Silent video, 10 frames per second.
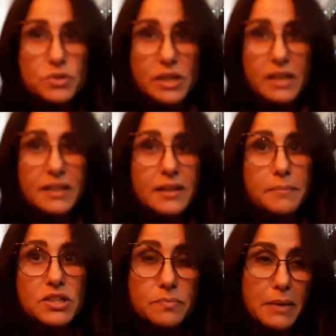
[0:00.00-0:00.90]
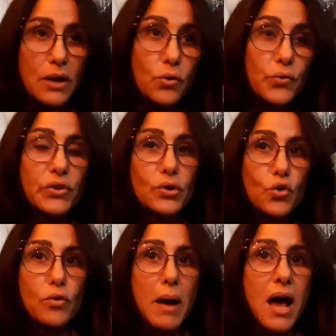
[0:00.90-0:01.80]
مجهدين باش معروفين
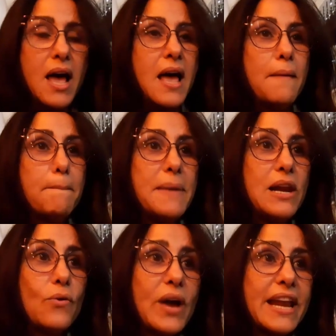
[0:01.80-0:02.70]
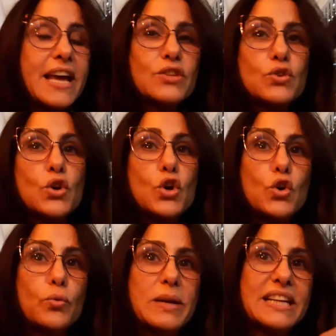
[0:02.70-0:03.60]
هما باللوانات
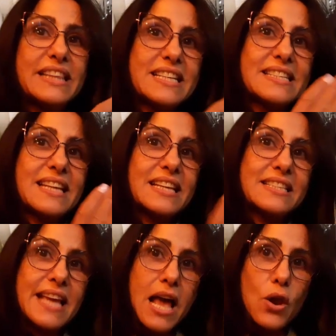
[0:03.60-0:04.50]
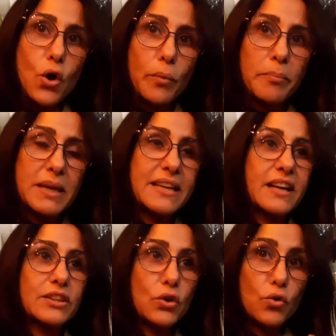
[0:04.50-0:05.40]
وبلي ديسان ديالهم
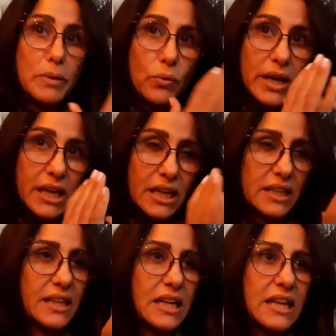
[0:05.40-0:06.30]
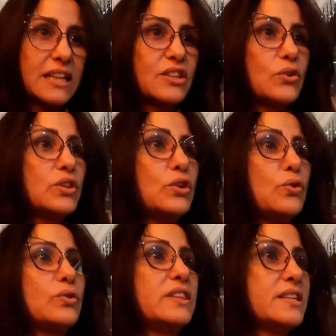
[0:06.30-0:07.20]
يقدروا هما الوحيدين اللي يقدروا
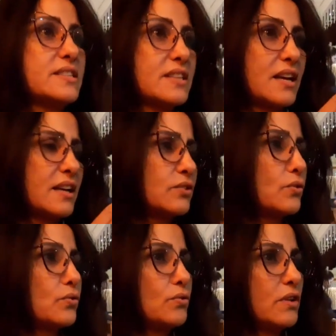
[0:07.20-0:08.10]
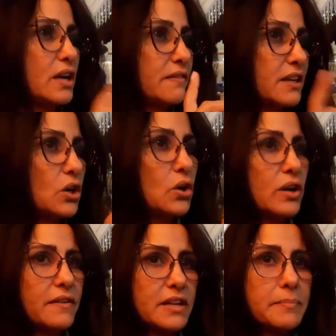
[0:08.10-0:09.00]
يديروا الديسان ريكتانغولير هذاك
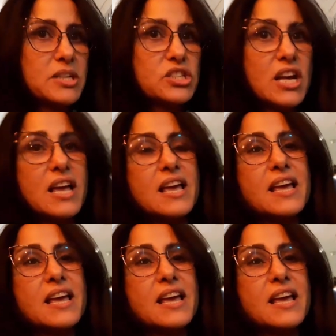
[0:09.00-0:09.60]
غوان هذاك ماشا